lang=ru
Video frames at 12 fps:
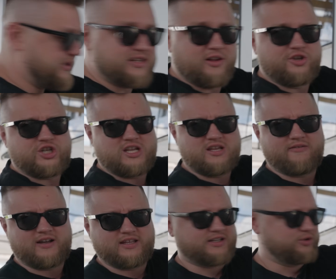подключение
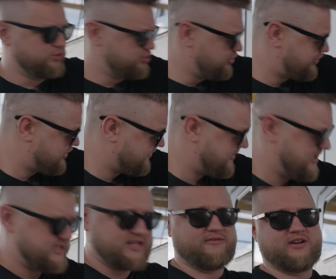воды к душу, чтобы
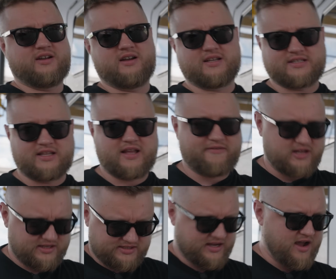если вы
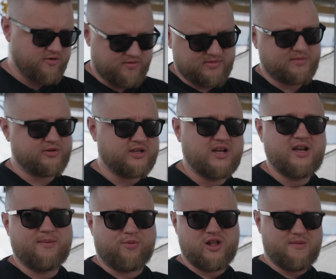остановились на каком-нибудь
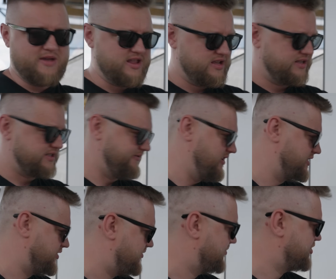более-менее
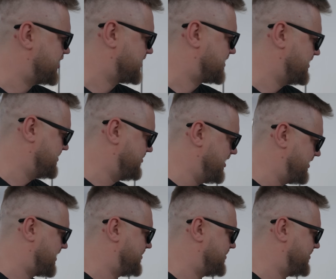цивилизованном участке земли и